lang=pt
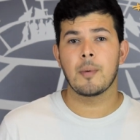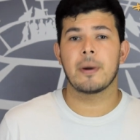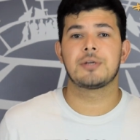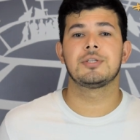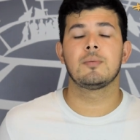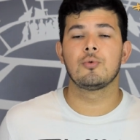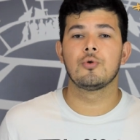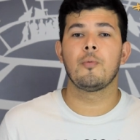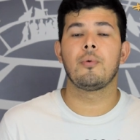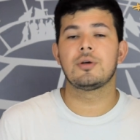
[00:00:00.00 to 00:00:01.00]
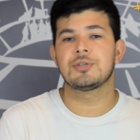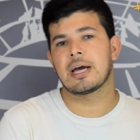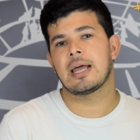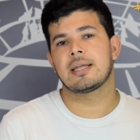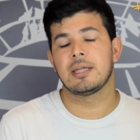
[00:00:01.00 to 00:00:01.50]
a partida mudou um pouquinho de
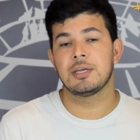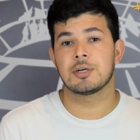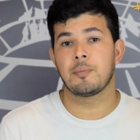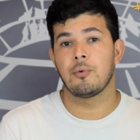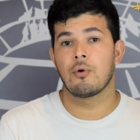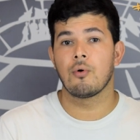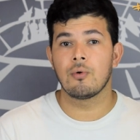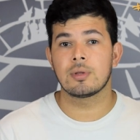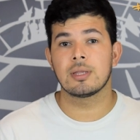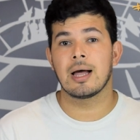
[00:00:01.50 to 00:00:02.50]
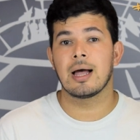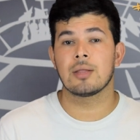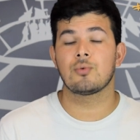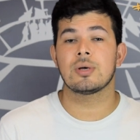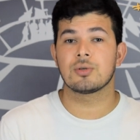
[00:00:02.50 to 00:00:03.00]
característica por conta da
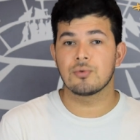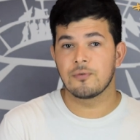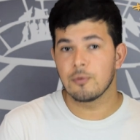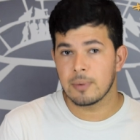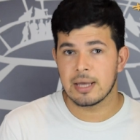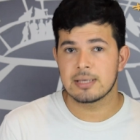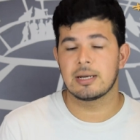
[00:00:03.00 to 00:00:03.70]
atuação do Fluminense,